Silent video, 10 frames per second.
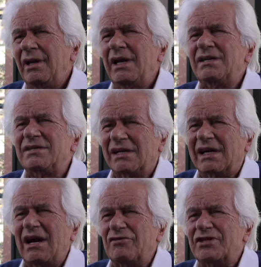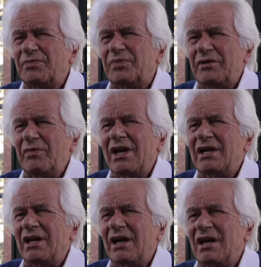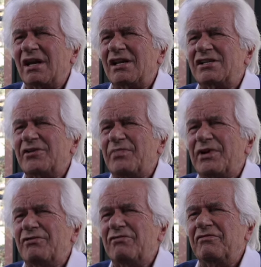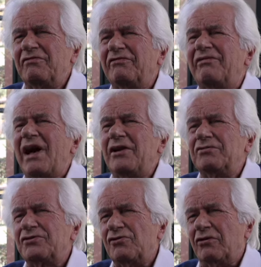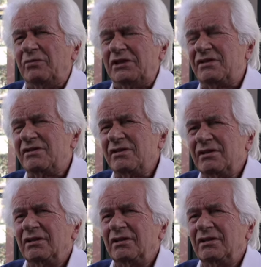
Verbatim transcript: Essa causa primeira recebeu vários nomes.